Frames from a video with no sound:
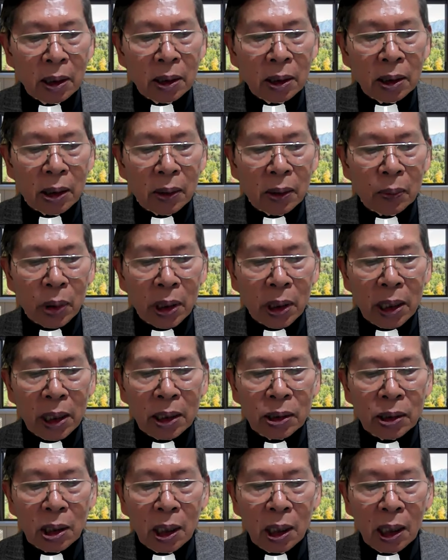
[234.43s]
dan mereka
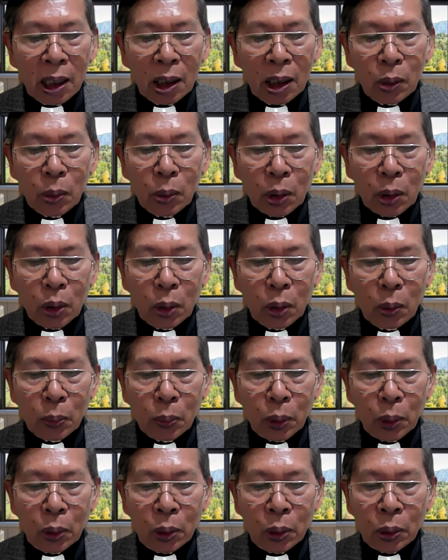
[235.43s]
selalu
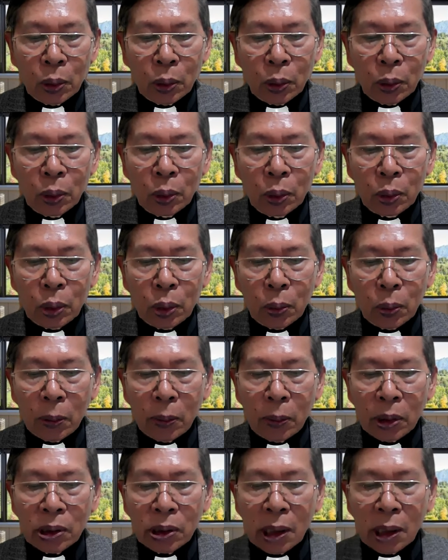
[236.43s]
berkumpul untuk
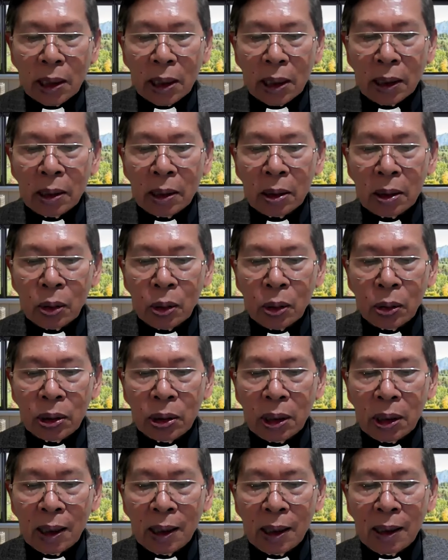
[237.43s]
memecahkan
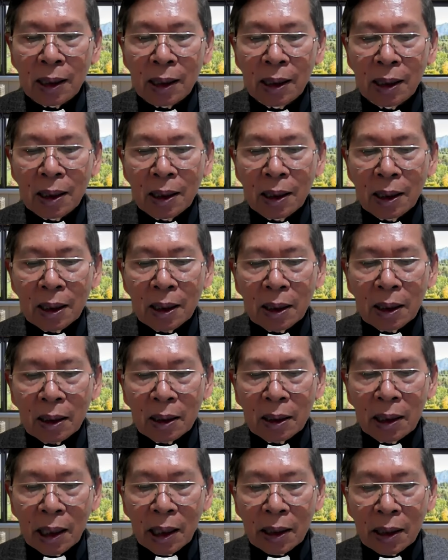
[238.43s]
roti
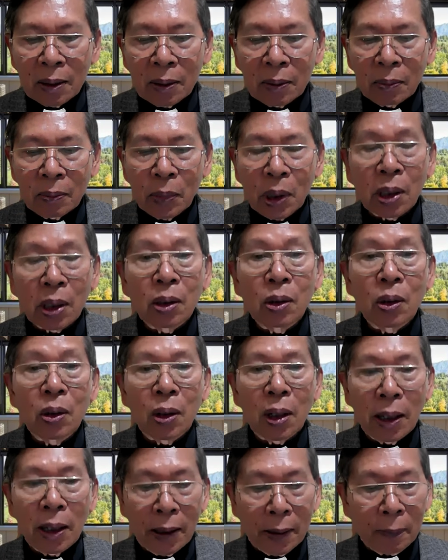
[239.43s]
dan
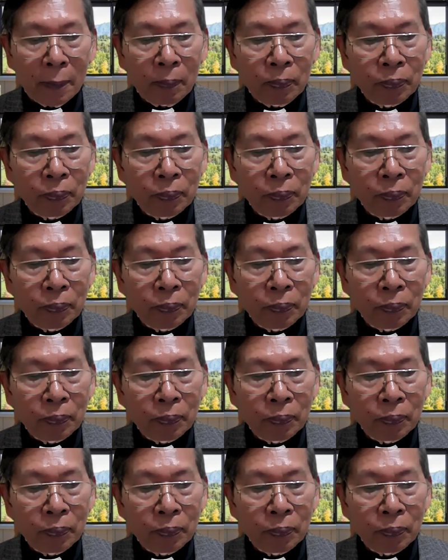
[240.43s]
berdoa.